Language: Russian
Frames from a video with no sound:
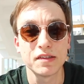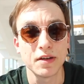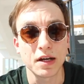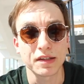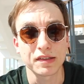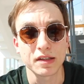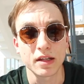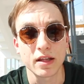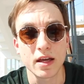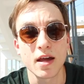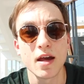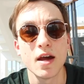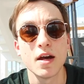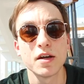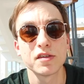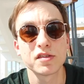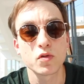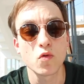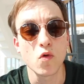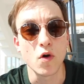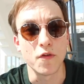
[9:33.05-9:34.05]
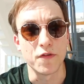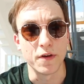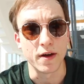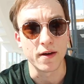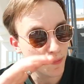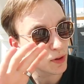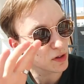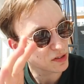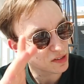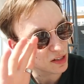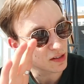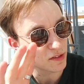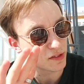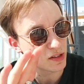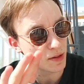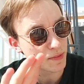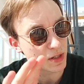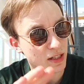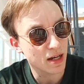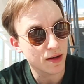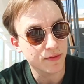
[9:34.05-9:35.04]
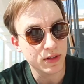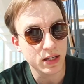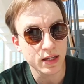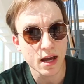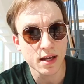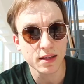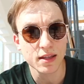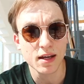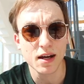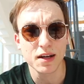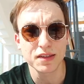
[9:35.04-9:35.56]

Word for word: связанной с кофе. Просто совсем недавно я это